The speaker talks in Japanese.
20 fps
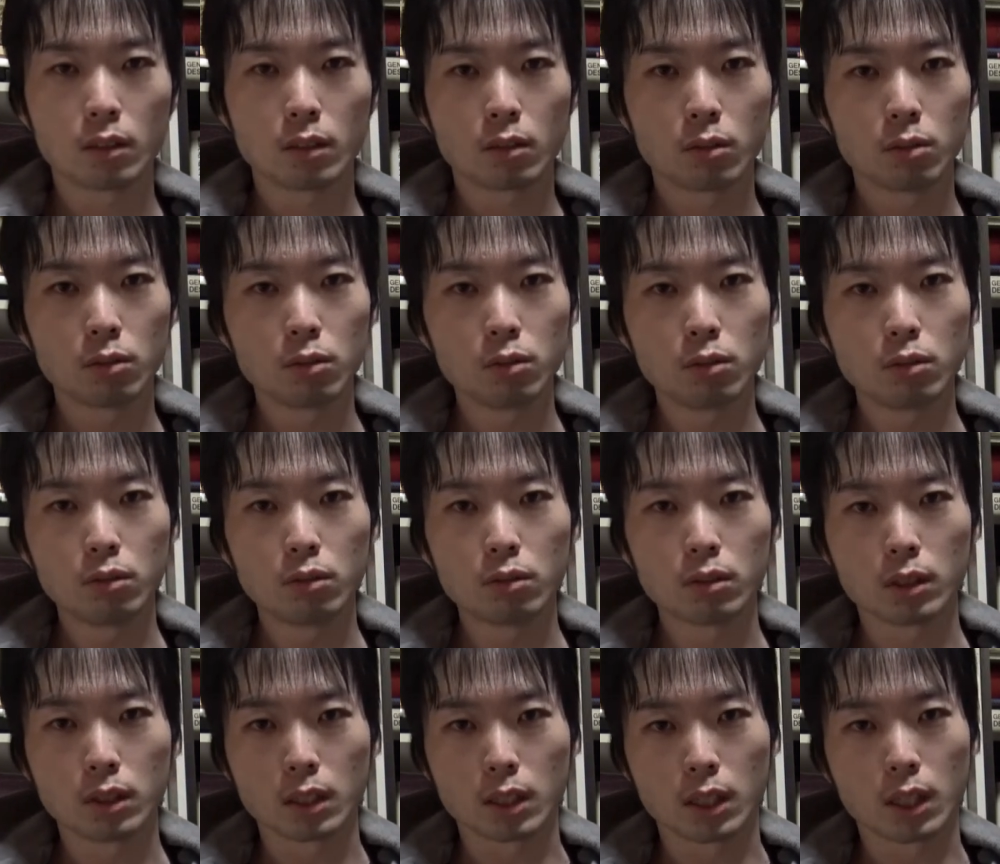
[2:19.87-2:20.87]
この
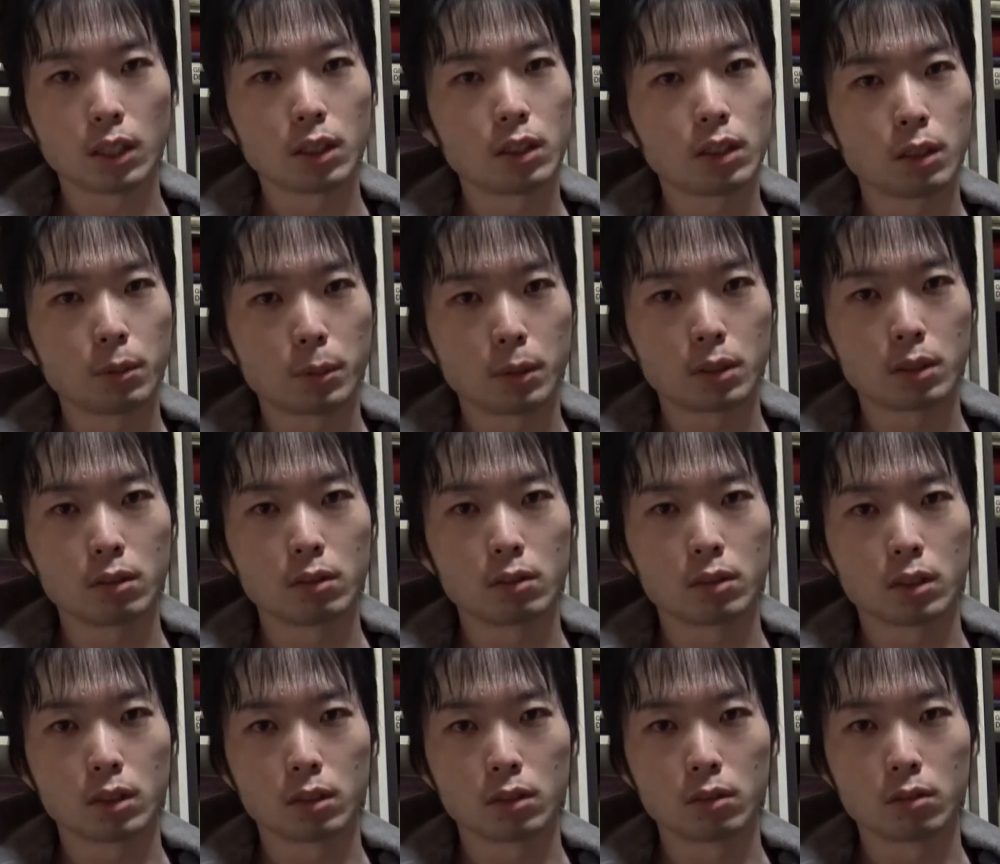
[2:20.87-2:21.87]
本が神田正
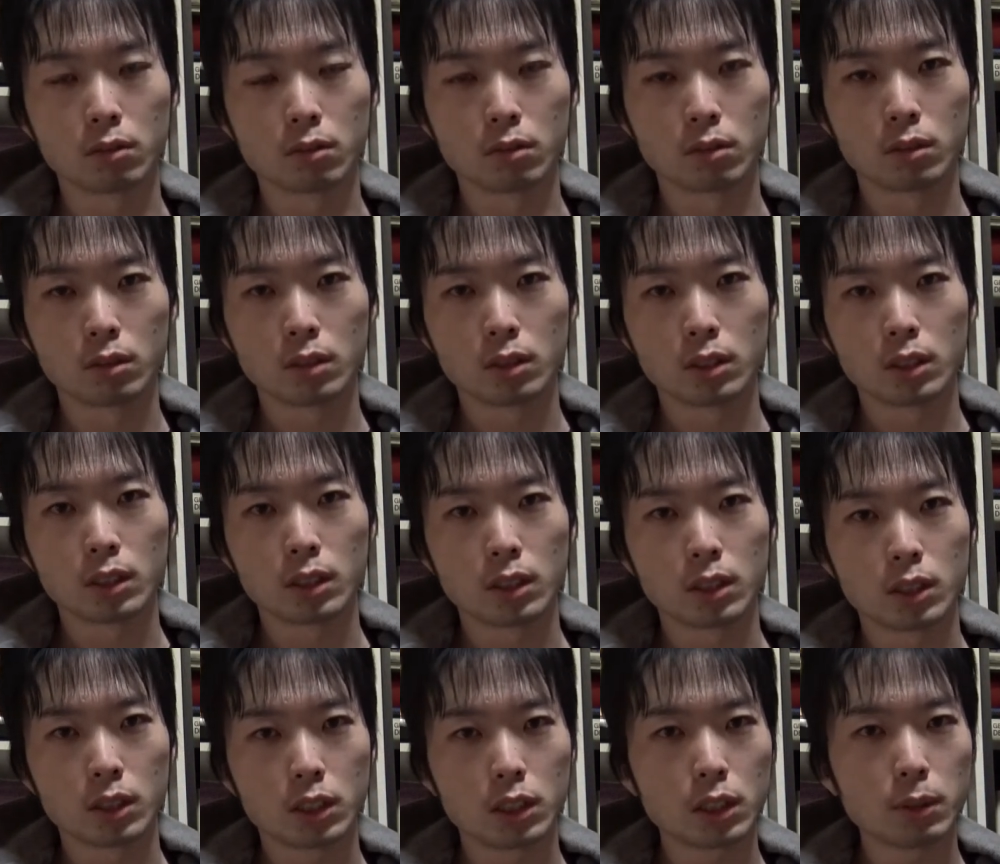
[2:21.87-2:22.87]
則さんの
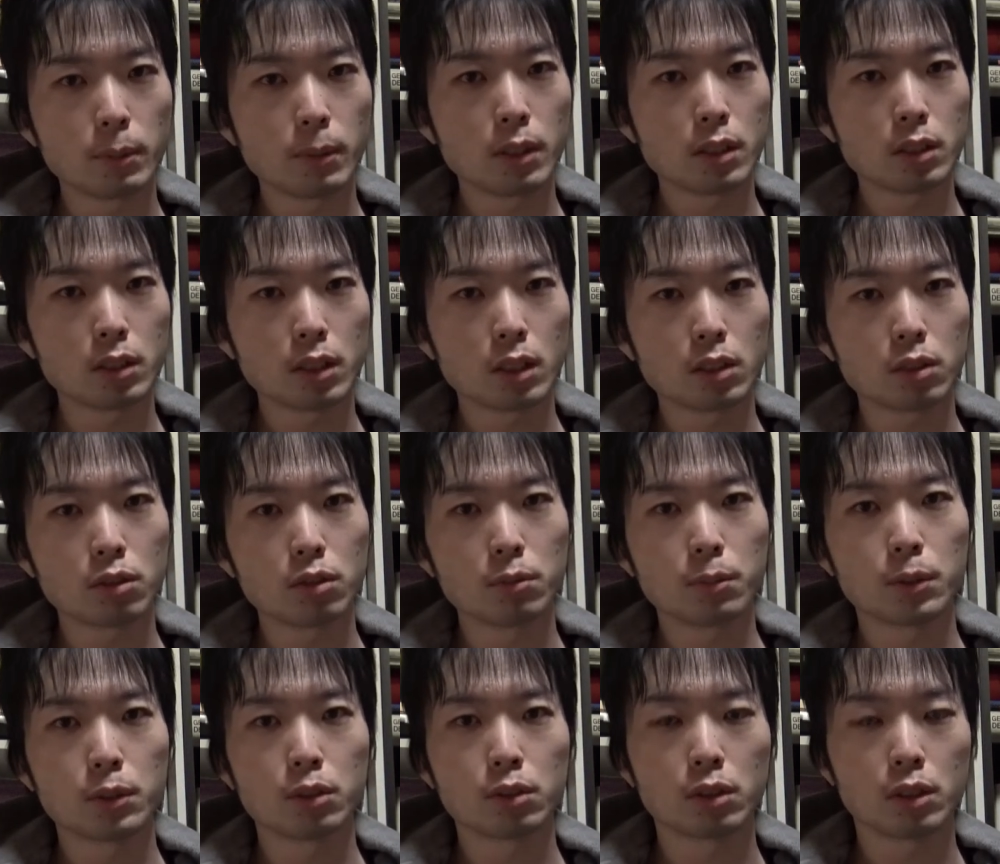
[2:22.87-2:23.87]
一番最初
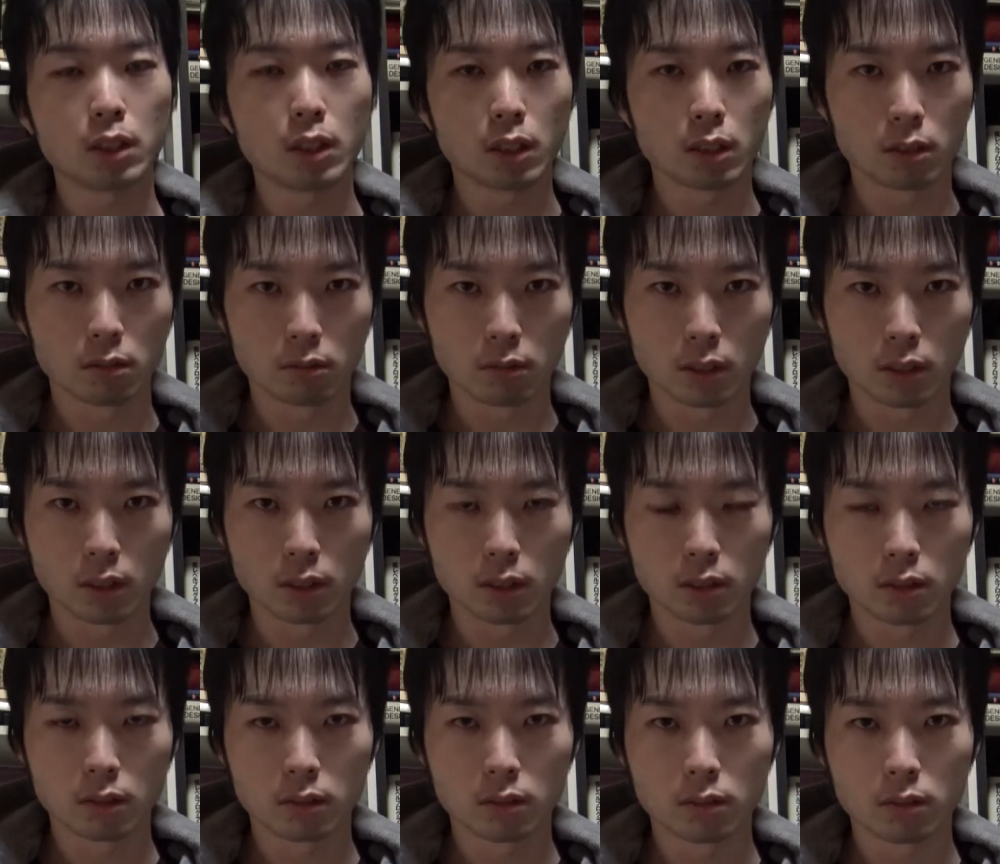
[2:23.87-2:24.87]
のベストセラーなので、